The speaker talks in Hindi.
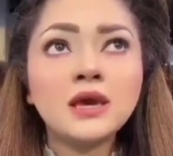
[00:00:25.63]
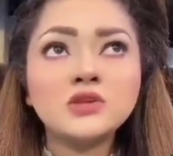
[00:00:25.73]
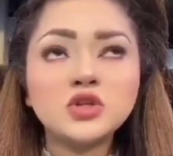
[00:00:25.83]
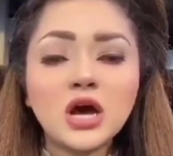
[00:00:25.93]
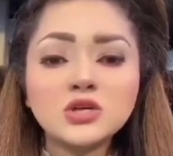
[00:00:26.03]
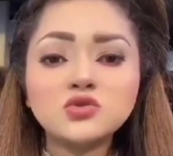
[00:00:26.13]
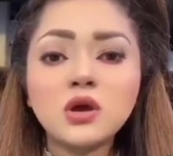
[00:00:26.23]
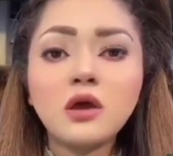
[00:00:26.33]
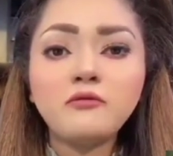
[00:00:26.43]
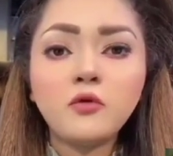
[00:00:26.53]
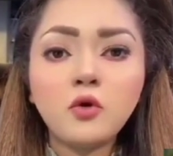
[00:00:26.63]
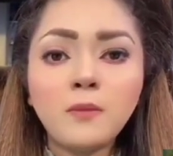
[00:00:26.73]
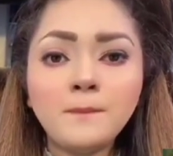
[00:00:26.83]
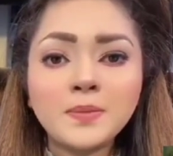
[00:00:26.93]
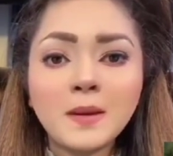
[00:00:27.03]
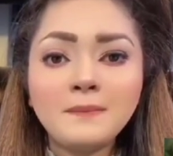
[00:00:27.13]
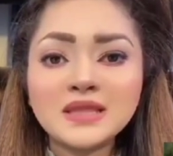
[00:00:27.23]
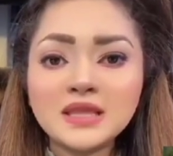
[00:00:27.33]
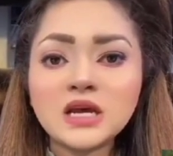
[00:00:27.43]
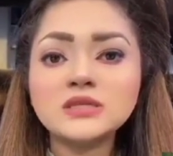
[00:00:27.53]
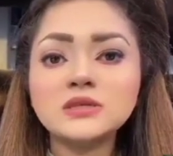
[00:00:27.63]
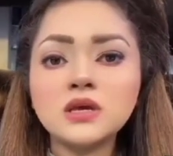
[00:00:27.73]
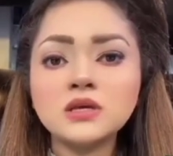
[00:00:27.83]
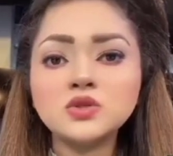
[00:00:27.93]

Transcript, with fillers: ये इजलास जो है वो 15 से